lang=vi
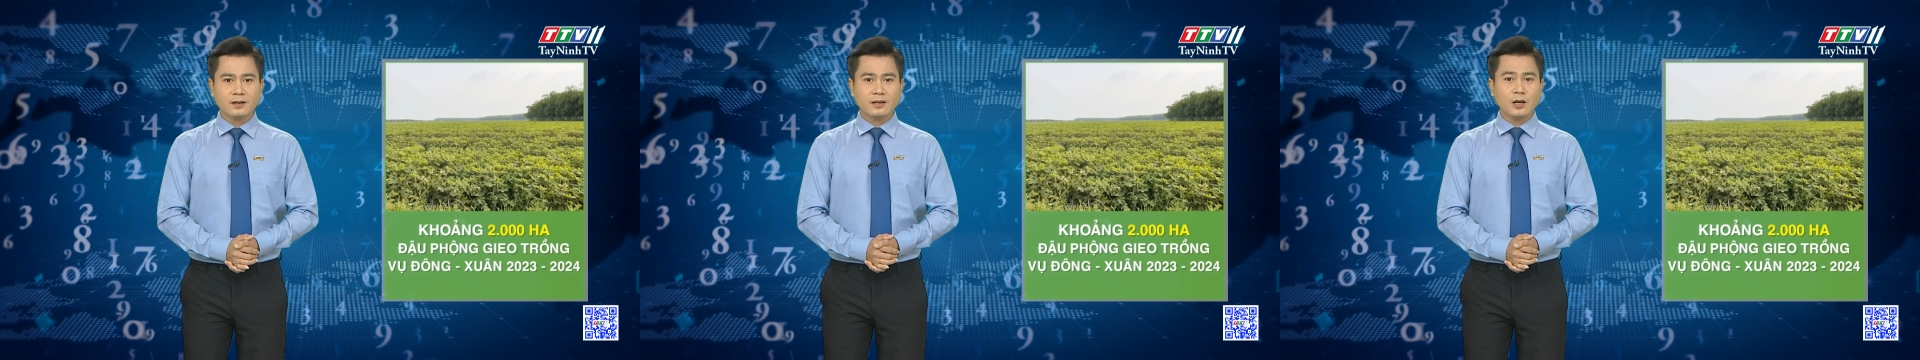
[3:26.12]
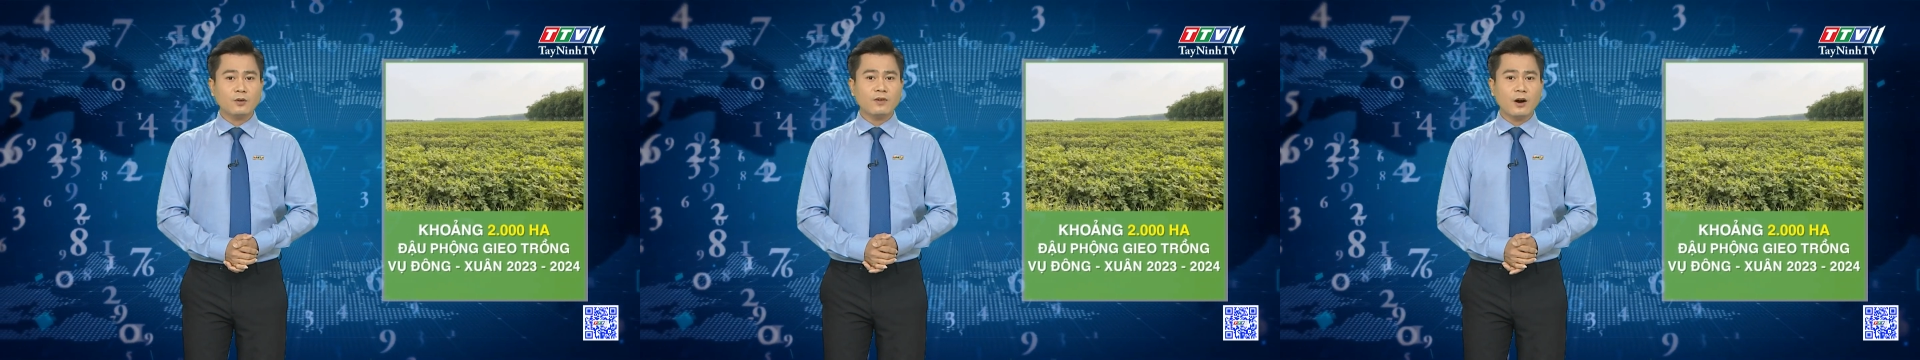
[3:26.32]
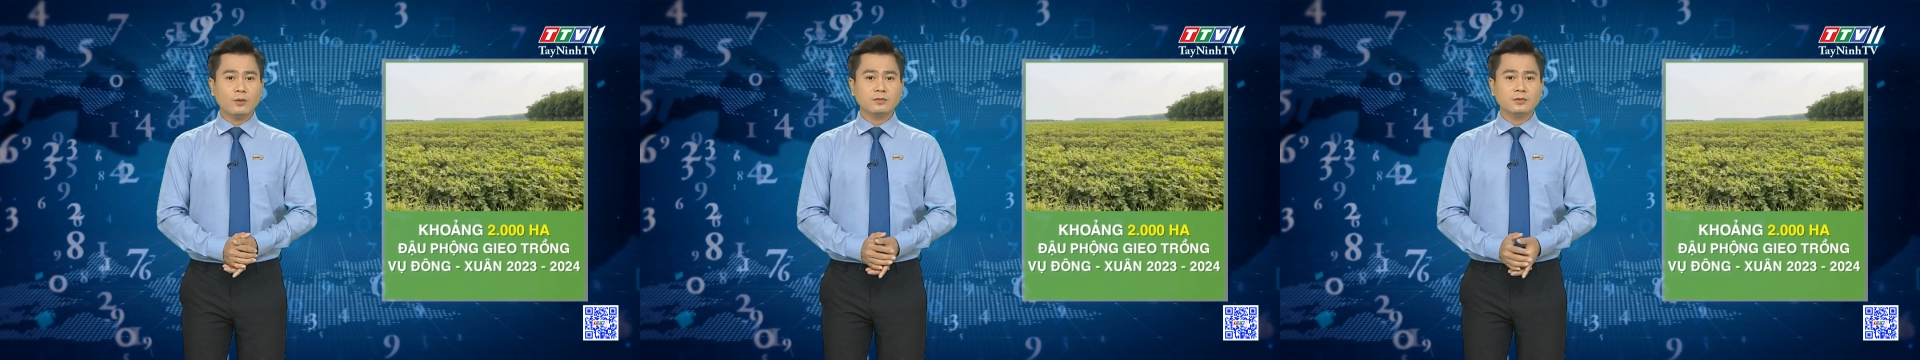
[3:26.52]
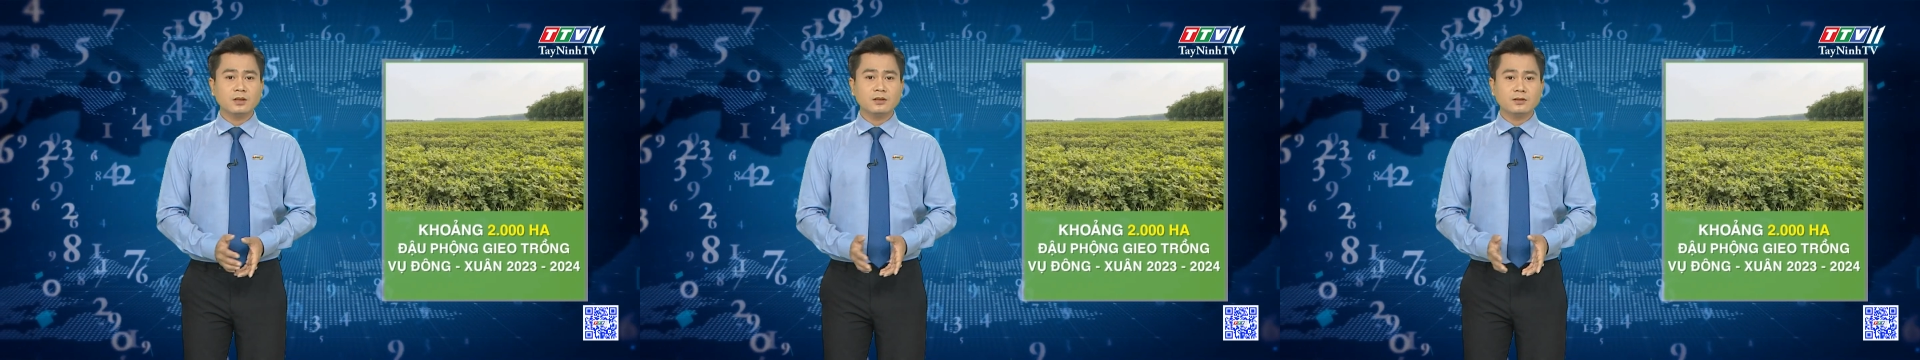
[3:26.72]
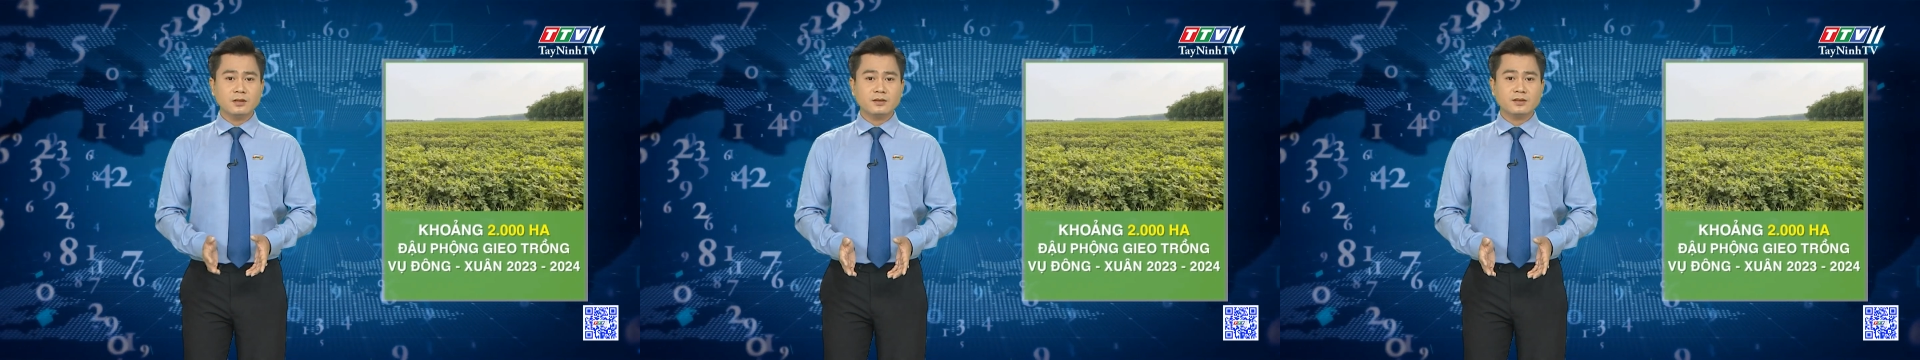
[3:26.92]
Đậu phộng
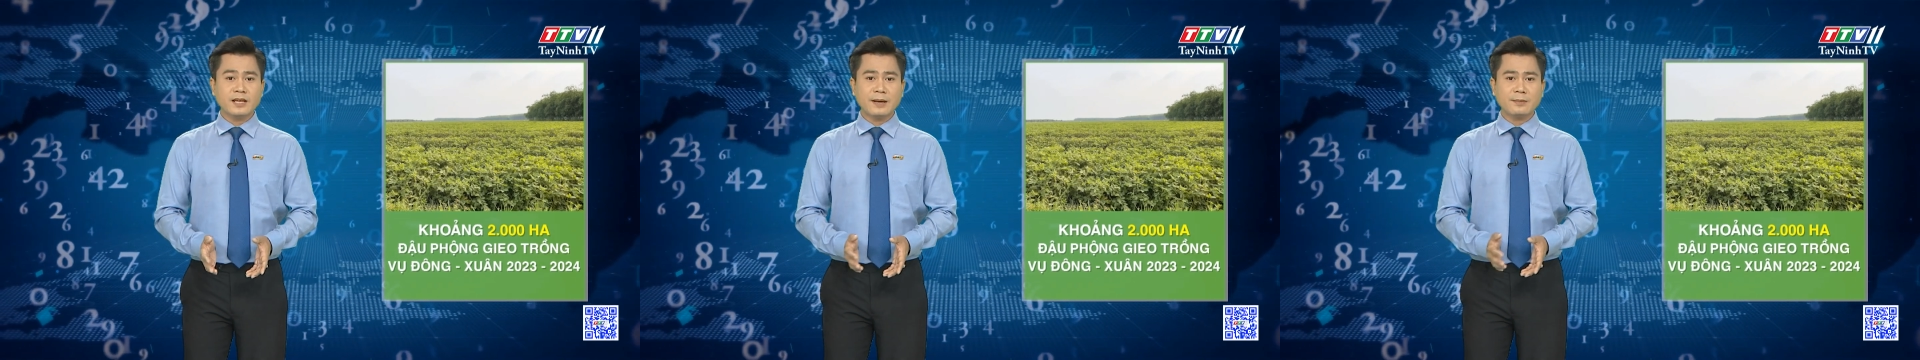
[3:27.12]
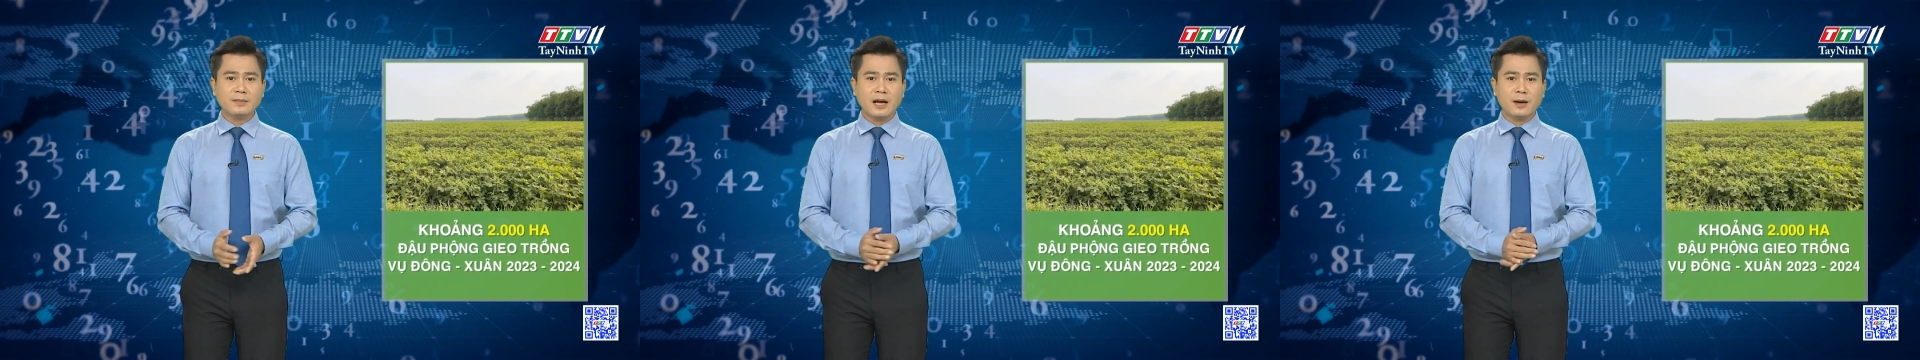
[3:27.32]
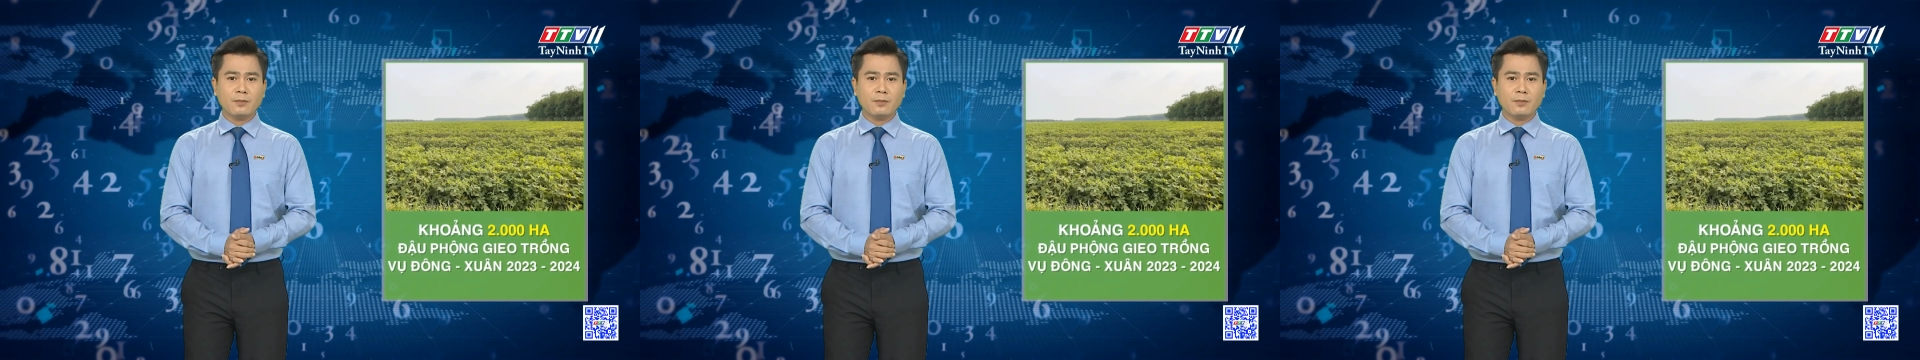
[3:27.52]
thường được xem là